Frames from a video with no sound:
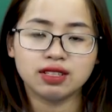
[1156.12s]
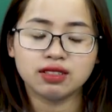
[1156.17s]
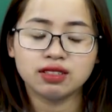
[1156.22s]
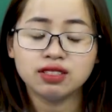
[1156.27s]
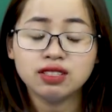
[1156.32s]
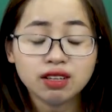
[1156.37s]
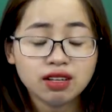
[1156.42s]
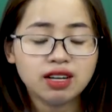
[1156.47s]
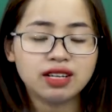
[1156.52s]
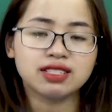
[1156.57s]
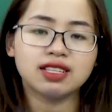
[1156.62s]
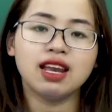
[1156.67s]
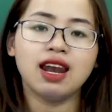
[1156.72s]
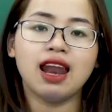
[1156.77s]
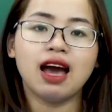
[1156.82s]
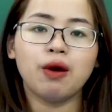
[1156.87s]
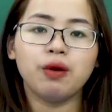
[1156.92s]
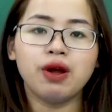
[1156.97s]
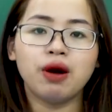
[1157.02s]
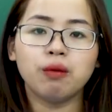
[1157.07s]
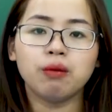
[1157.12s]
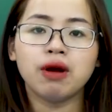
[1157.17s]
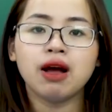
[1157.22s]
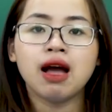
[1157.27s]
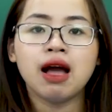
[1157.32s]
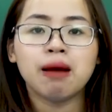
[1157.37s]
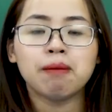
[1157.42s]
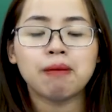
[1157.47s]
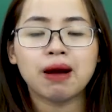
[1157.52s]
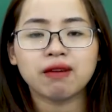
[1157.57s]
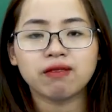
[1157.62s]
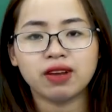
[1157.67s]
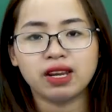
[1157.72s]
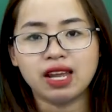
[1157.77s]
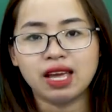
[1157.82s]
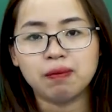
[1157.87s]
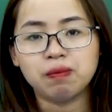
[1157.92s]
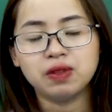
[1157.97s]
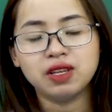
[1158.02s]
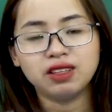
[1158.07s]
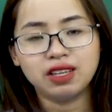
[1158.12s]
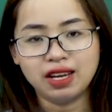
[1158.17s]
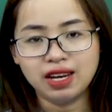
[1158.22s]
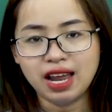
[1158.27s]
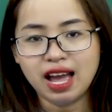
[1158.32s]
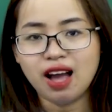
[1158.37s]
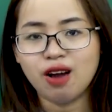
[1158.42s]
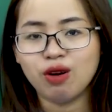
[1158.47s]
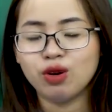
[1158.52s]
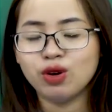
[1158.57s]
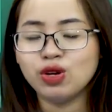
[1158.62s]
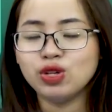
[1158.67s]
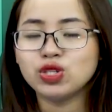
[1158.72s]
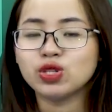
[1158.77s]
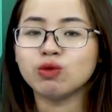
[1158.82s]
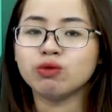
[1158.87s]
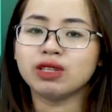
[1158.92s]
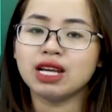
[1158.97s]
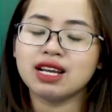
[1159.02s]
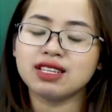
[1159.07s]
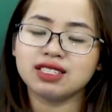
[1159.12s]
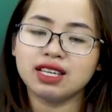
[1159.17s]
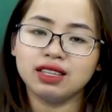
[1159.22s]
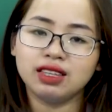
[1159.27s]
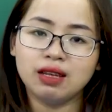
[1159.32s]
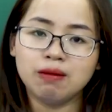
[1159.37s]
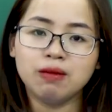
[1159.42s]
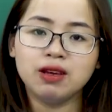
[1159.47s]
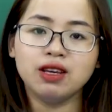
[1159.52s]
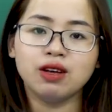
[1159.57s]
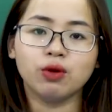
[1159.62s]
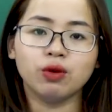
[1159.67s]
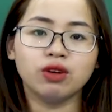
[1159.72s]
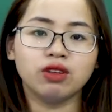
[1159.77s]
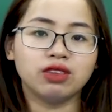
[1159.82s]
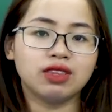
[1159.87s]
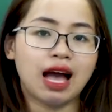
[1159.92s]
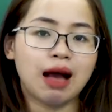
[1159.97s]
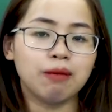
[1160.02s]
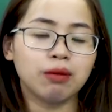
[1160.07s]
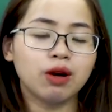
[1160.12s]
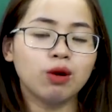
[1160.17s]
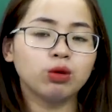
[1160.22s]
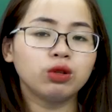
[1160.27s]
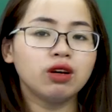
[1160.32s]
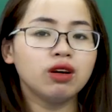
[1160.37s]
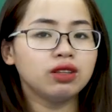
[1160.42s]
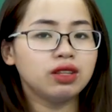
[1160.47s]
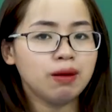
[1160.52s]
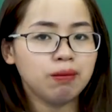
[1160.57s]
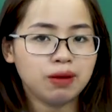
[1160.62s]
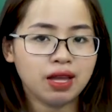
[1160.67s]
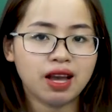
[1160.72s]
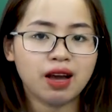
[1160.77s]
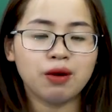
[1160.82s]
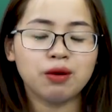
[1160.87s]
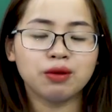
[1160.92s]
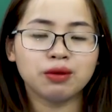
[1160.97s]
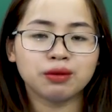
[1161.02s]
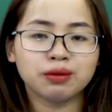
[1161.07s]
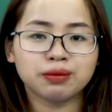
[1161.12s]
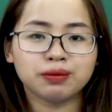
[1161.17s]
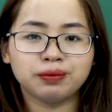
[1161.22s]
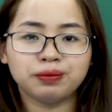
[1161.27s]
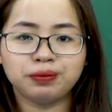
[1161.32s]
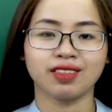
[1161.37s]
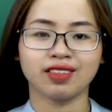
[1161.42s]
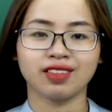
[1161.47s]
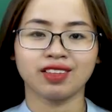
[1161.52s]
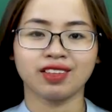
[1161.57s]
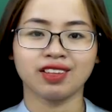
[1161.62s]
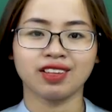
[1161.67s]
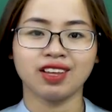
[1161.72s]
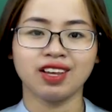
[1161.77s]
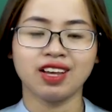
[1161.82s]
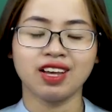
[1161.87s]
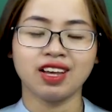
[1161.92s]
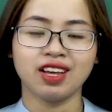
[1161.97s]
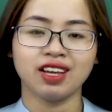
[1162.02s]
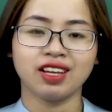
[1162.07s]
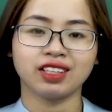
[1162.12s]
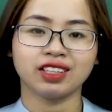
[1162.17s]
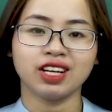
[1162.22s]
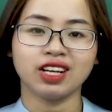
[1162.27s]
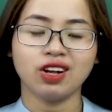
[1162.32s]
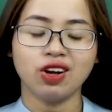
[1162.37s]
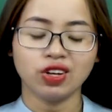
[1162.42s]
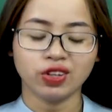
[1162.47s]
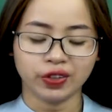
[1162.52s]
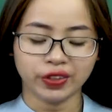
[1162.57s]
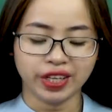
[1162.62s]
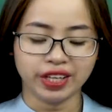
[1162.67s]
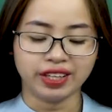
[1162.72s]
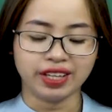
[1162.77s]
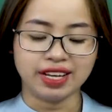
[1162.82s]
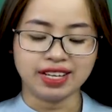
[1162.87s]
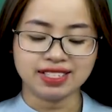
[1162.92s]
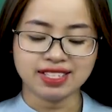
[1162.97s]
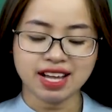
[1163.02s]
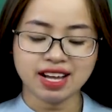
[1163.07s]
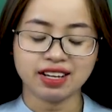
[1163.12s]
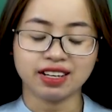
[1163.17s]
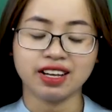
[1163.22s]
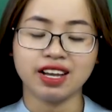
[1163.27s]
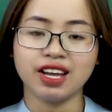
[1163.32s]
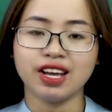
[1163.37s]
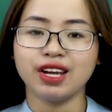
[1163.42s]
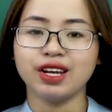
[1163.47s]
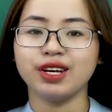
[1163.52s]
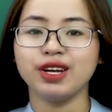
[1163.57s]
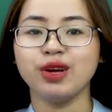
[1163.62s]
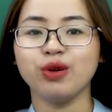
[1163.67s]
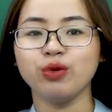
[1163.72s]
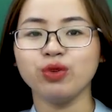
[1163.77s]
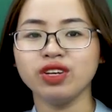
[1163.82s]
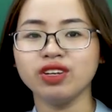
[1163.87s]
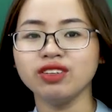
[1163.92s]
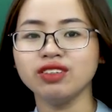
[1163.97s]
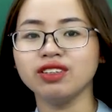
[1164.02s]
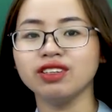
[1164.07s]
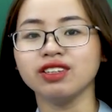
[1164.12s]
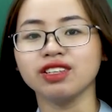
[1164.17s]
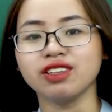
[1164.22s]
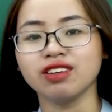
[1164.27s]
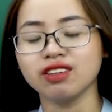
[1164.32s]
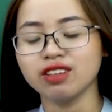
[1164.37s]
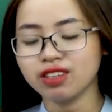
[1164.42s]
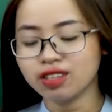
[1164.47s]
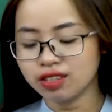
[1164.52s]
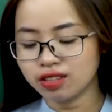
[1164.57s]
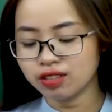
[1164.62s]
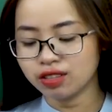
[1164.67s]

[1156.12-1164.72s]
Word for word: những người dân lao động mang vẻ đẹp như thế nào? Chúng ta sẽ tìm hiểu ở 8 câu thơ tiếp theo. Các con có thể thấy rằng nếu như ở những